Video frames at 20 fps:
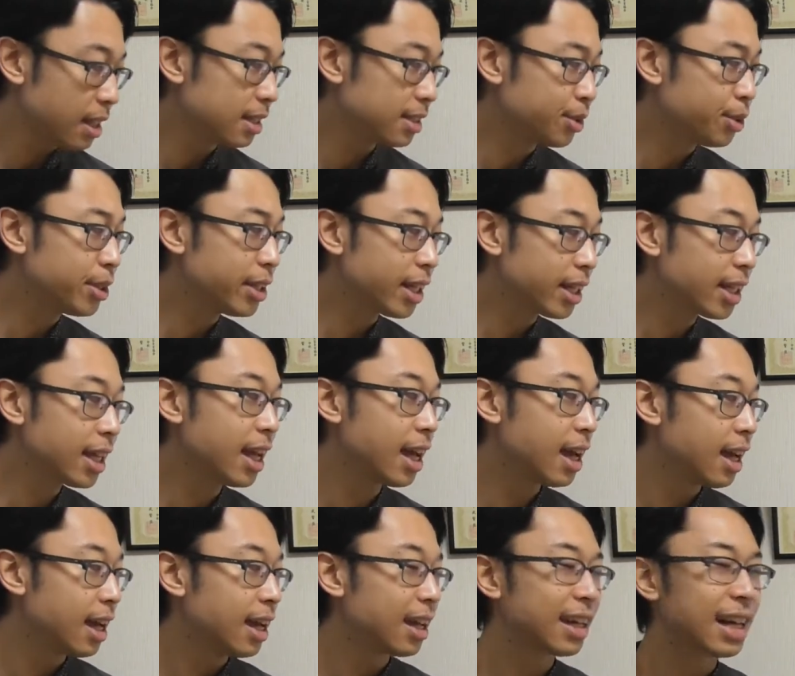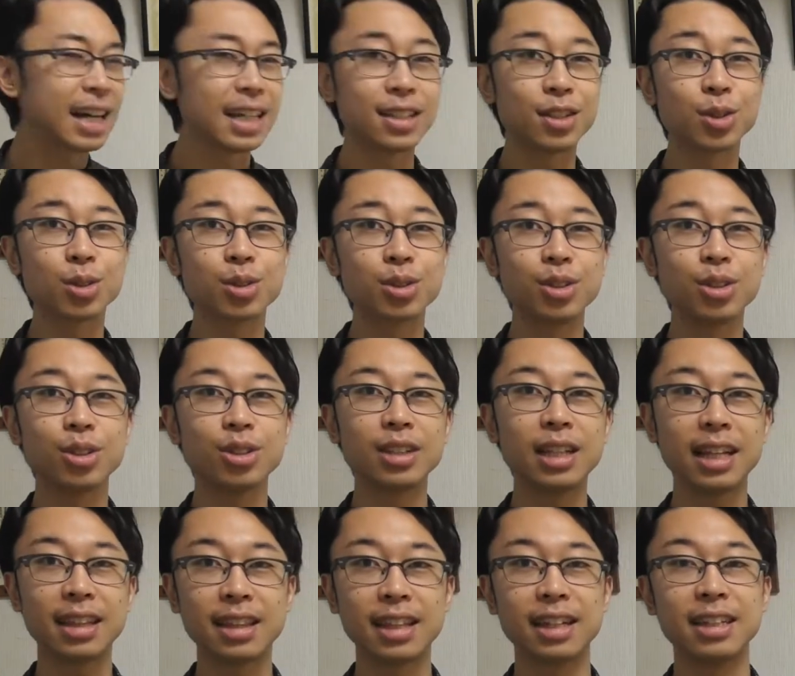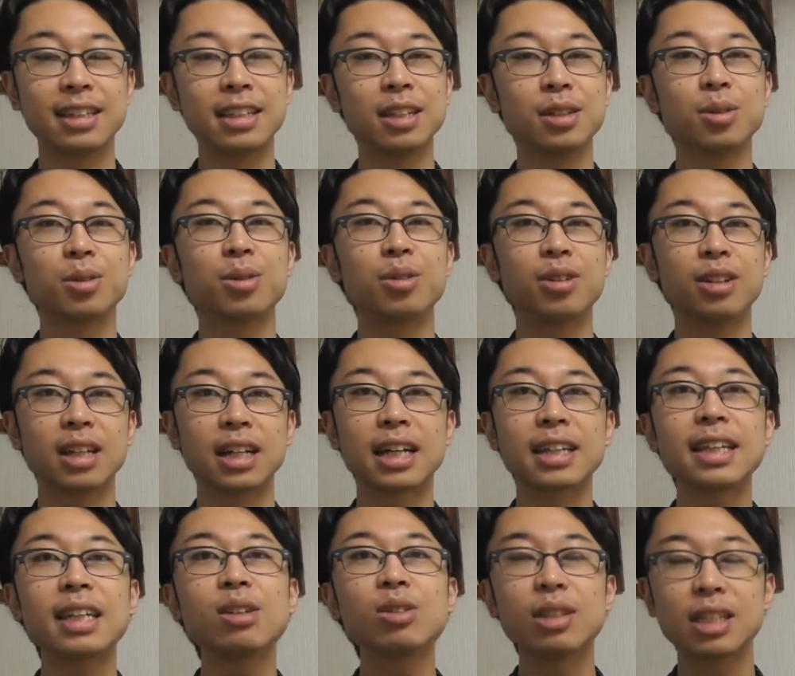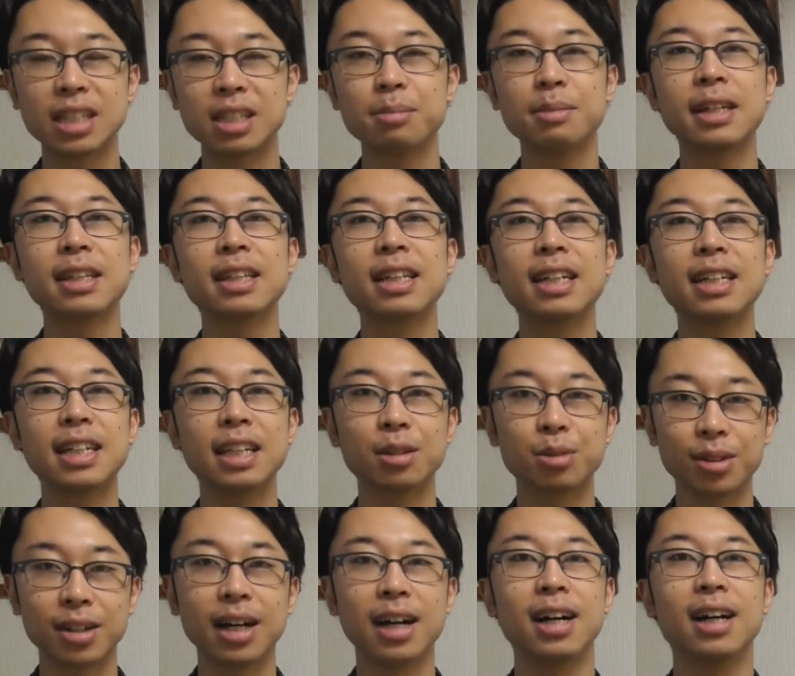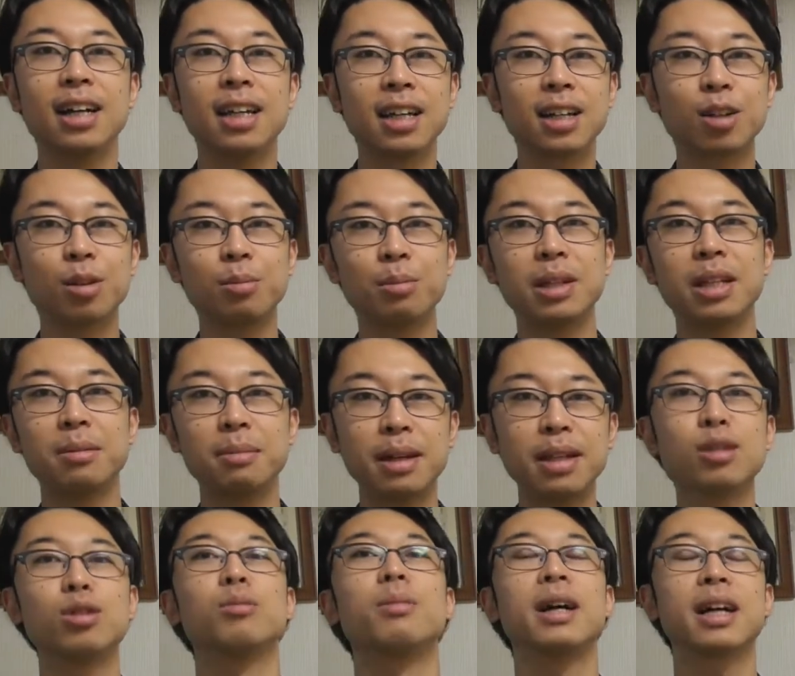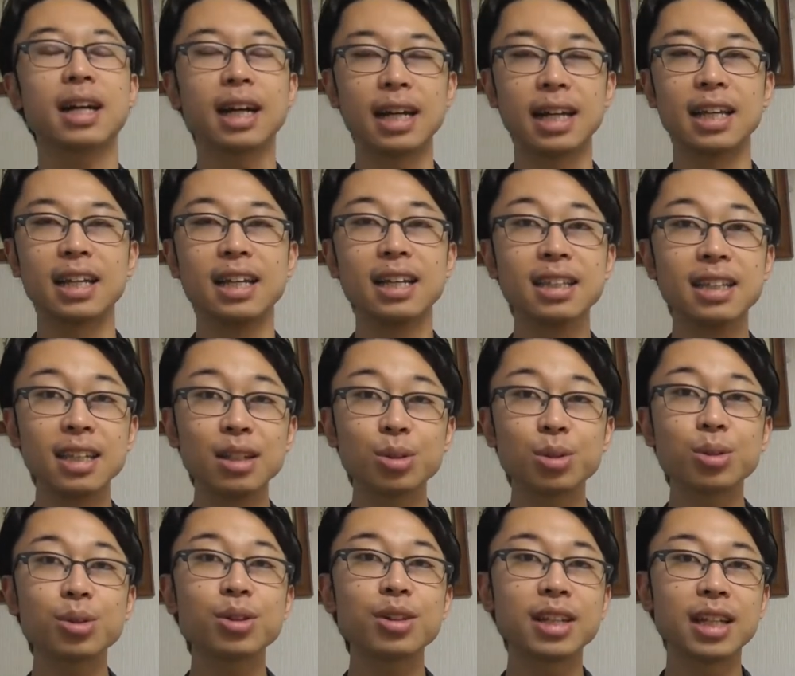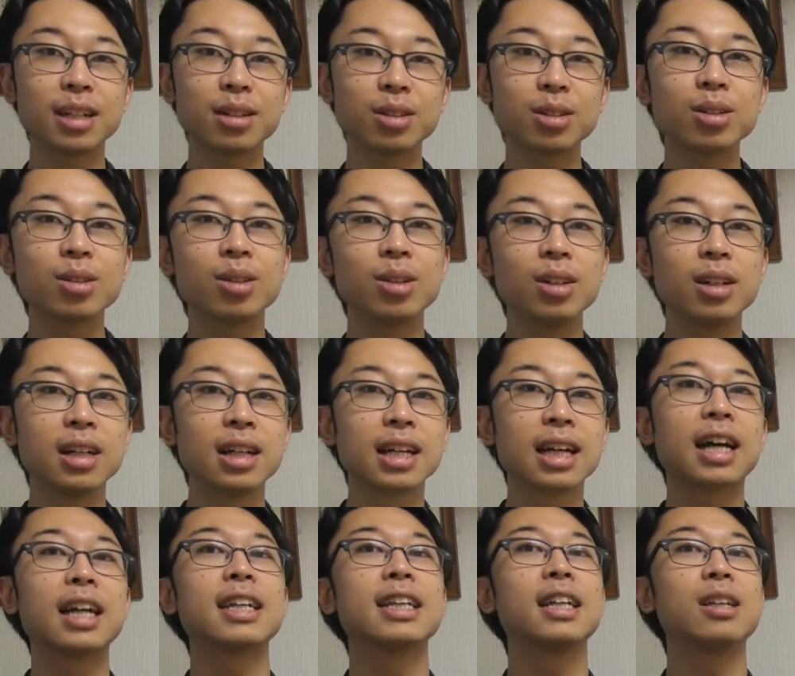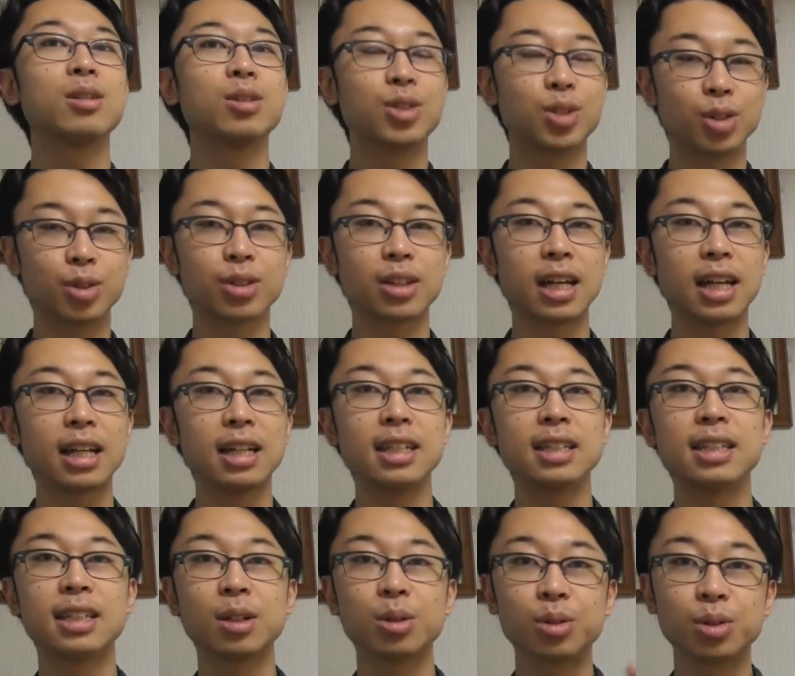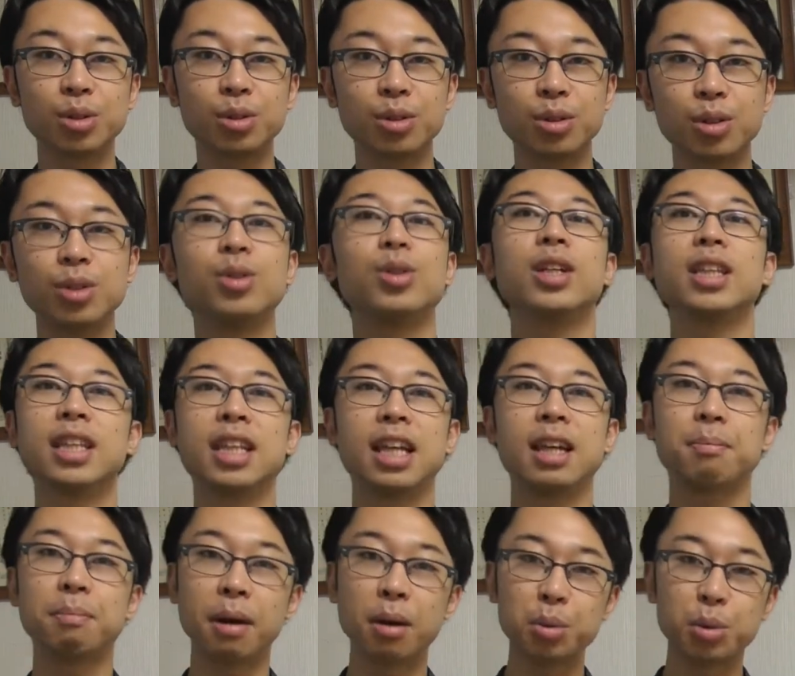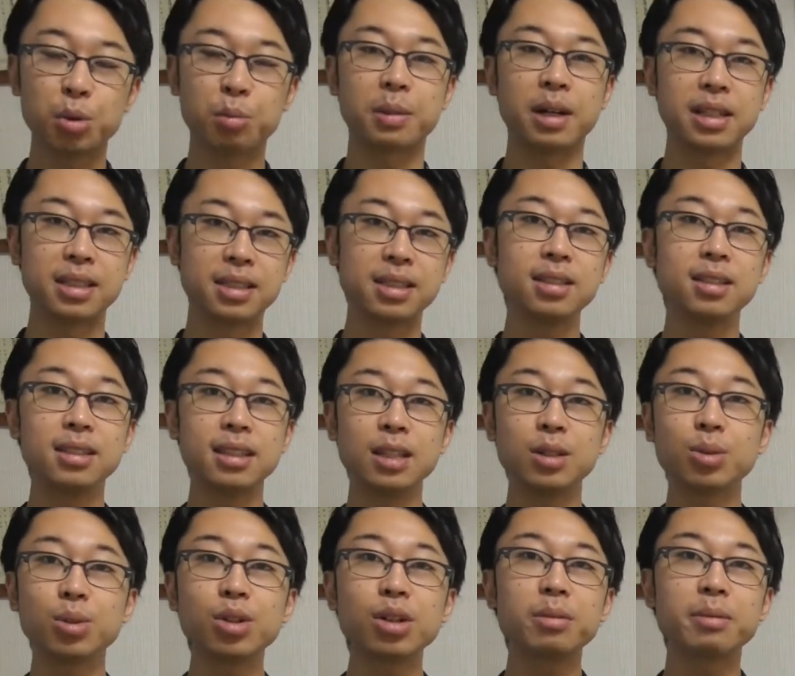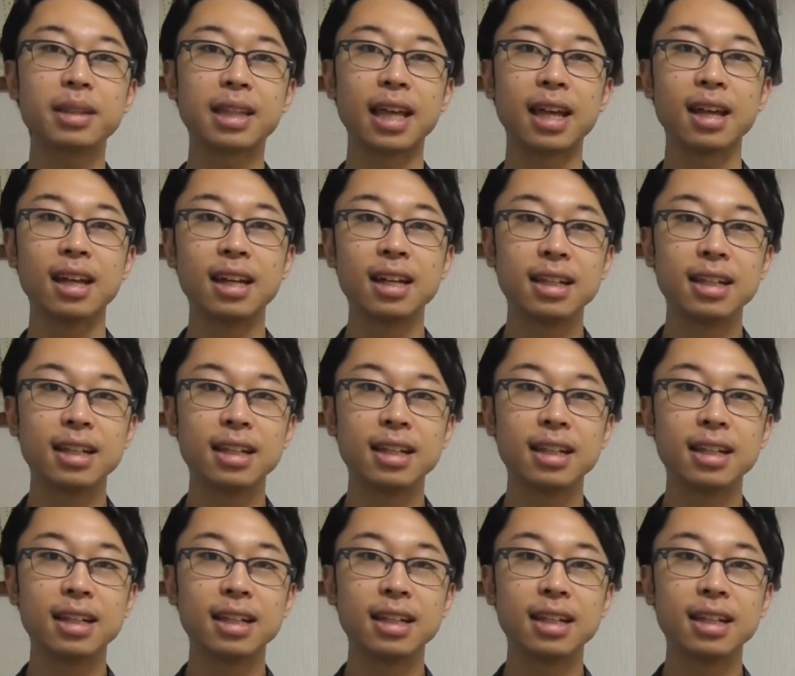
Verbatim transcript: それだけ外食だったりっていうところに偏ってしまったりだとかコンビニ弁当ばっかりっていうところになると体の状態仕事のクオリティパフォーマンスっていうところまで